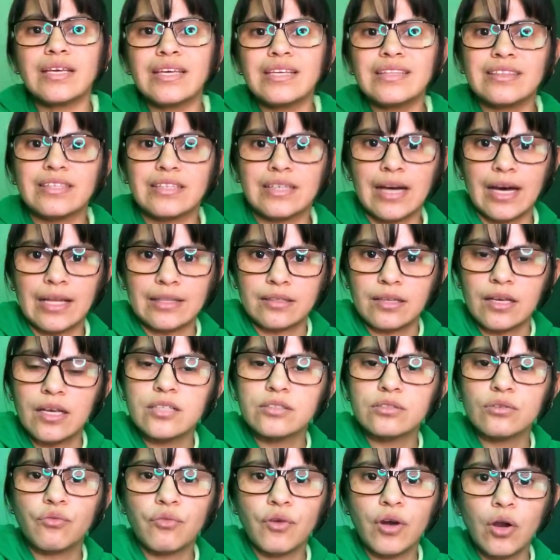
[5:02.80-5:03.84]
Kit Kat.
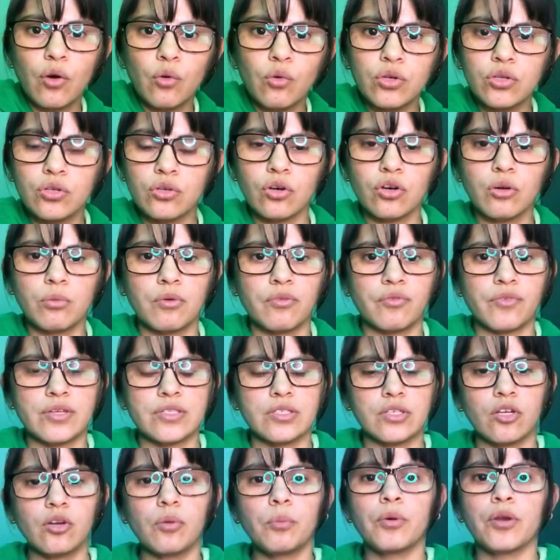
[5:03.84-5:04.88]
Eso fue lo único que me
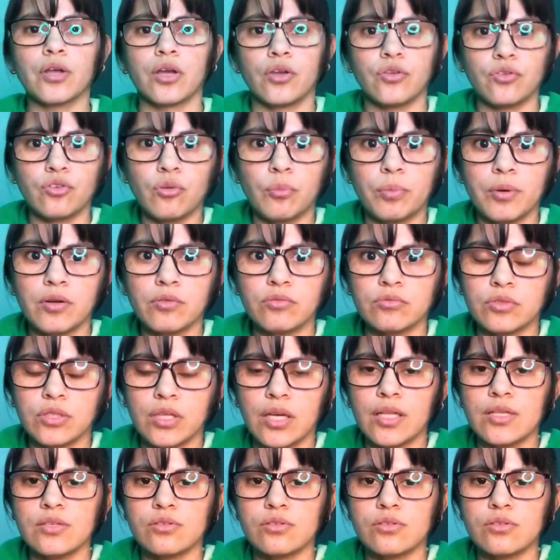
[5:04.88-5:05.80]
ofrecieron porque yo pregunté